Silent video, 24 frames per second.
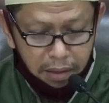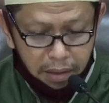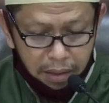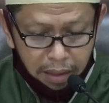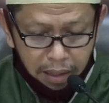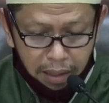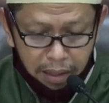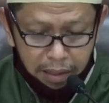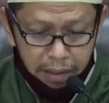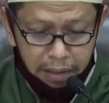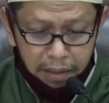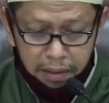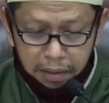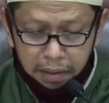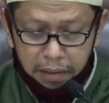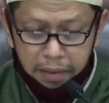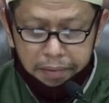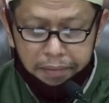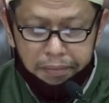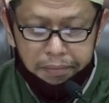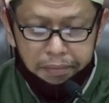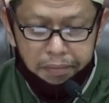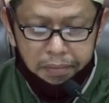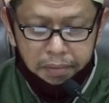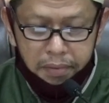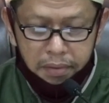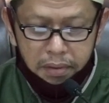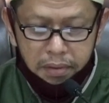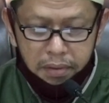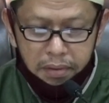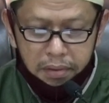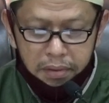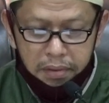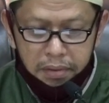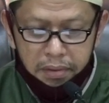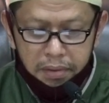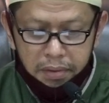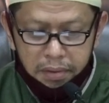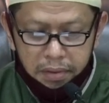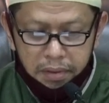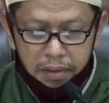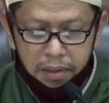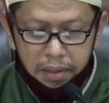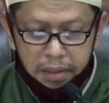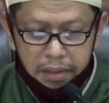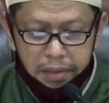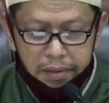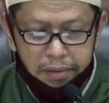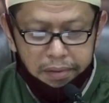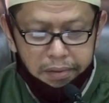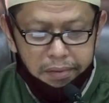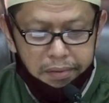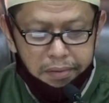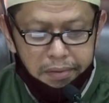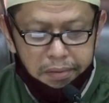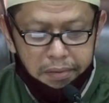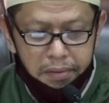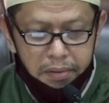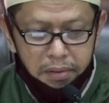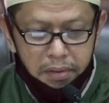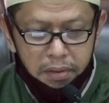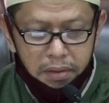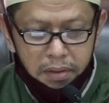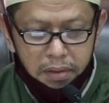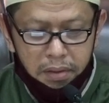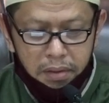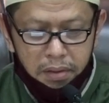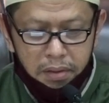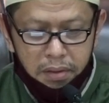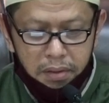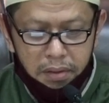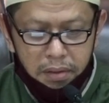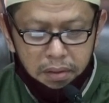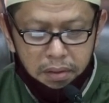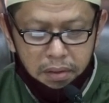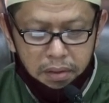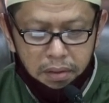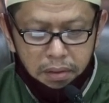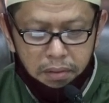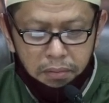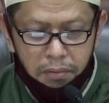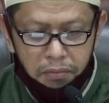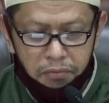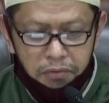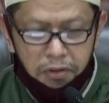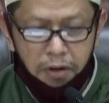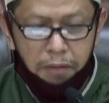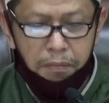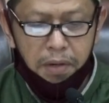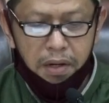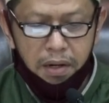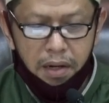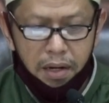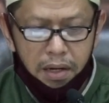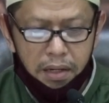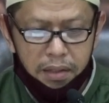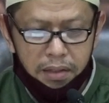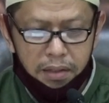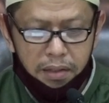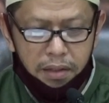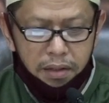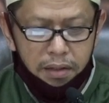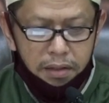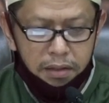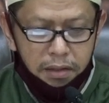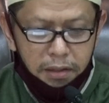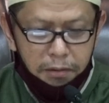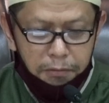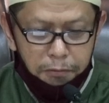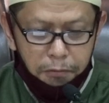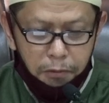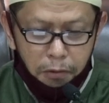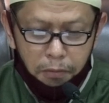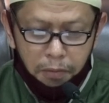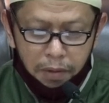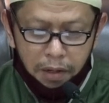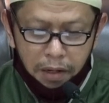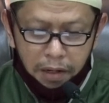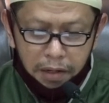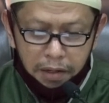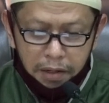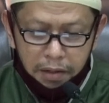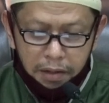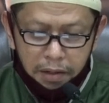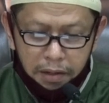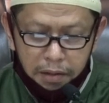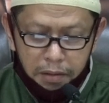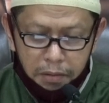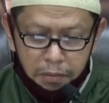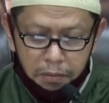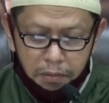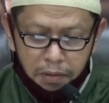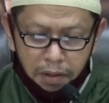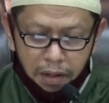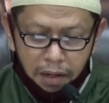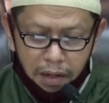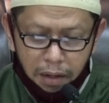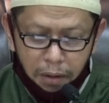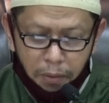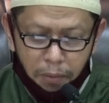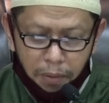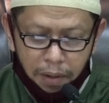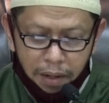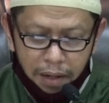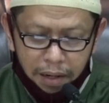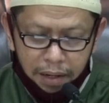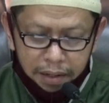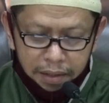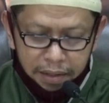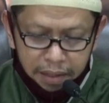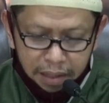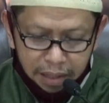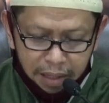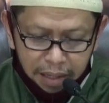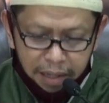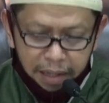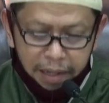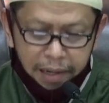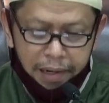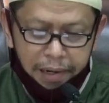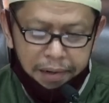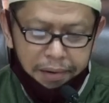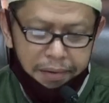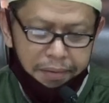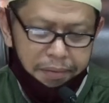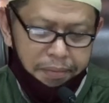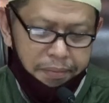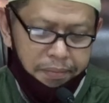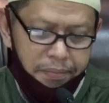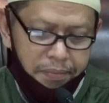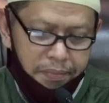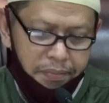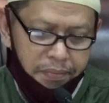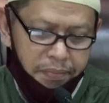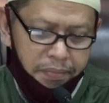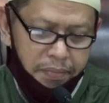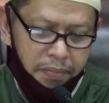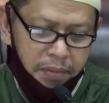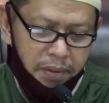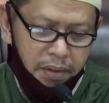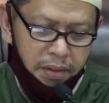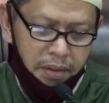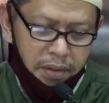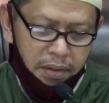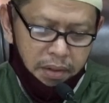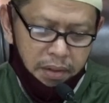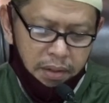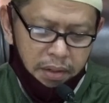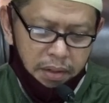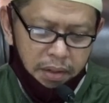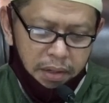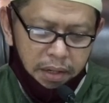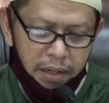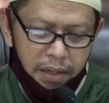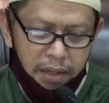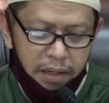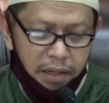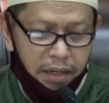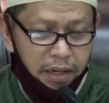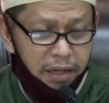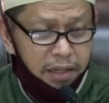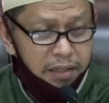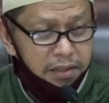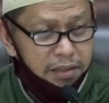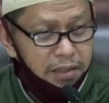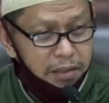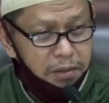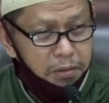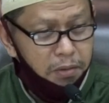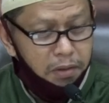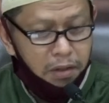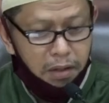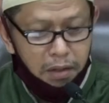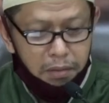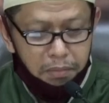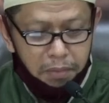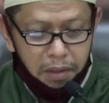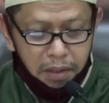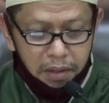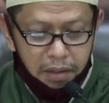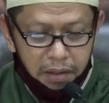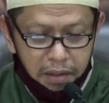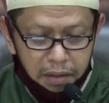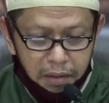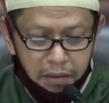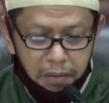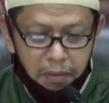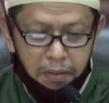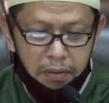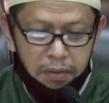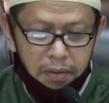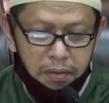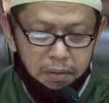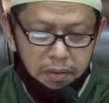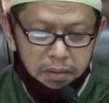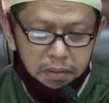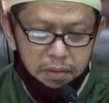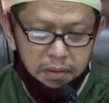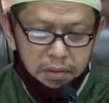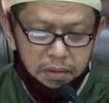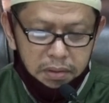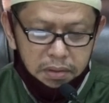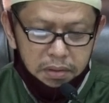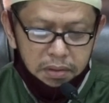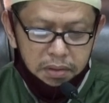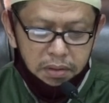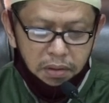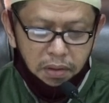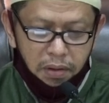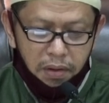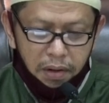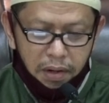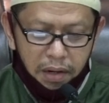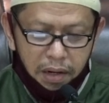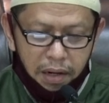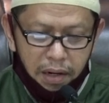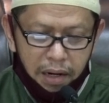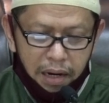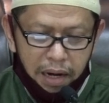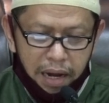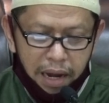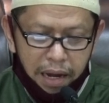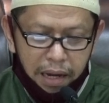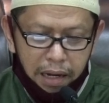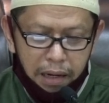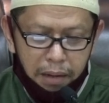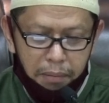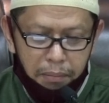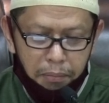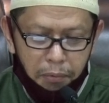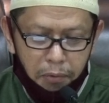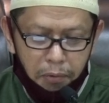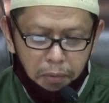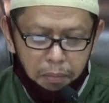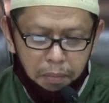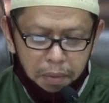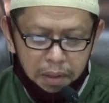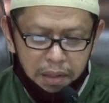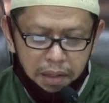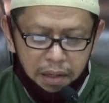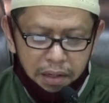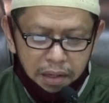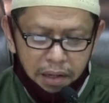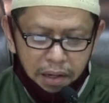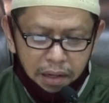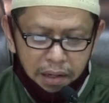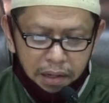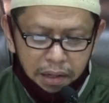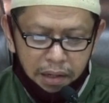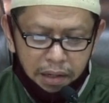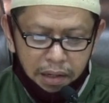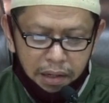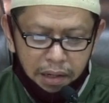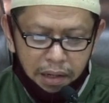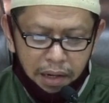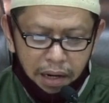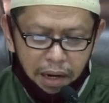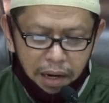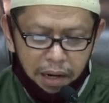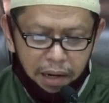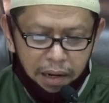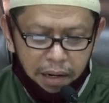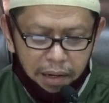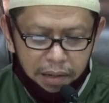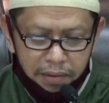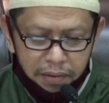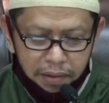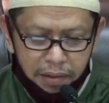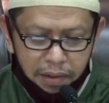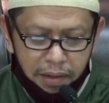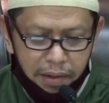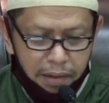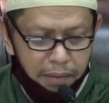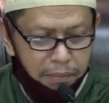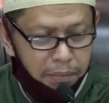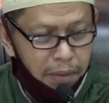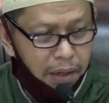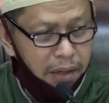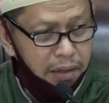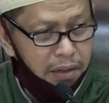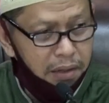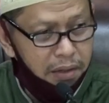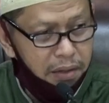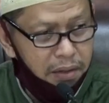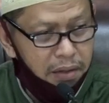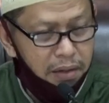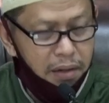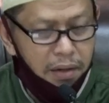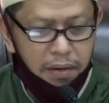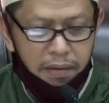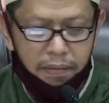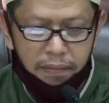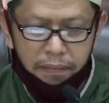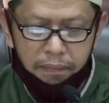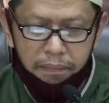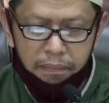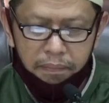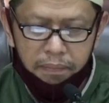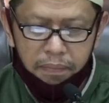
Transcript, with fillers: lainnya. Ya. Fabiha ta'atiful walidatu ala waladiha. Dan dengan satu rahmat itu, seorang ibu menyayangi anaknya, bayinya.